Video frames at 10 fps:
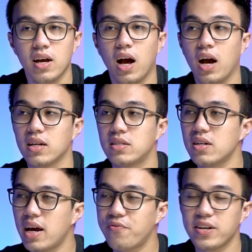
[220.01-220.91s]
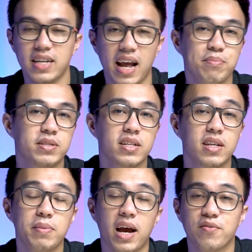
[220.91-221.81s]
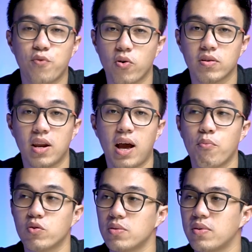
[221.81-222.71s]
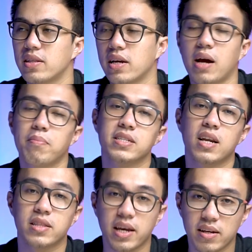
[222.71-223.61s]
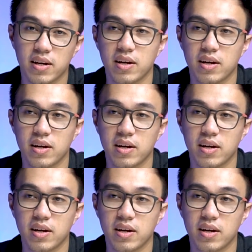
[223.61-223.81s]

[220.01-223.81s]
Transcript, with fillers: À, trước đây FaceTime trên thiết bị iPhone là một trong những cái tính năng mình rất là thích